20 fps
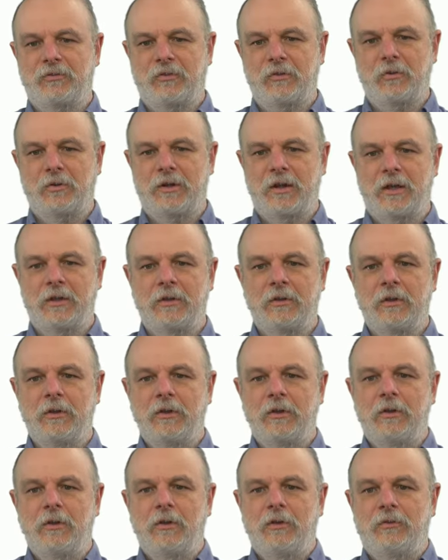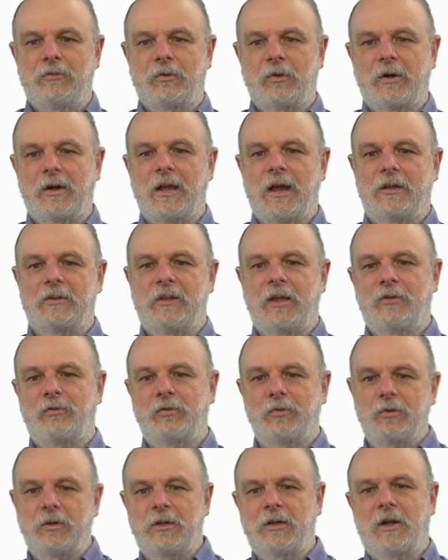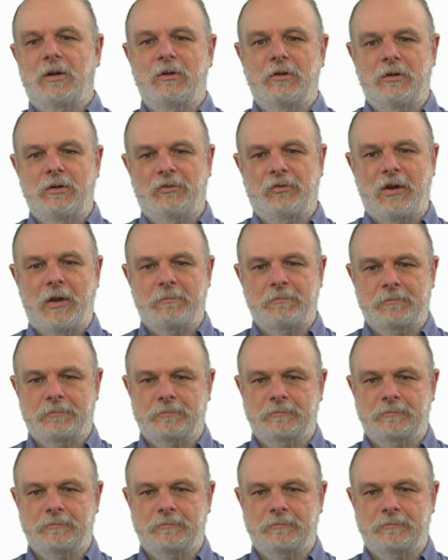すので、それが定数になるんですね。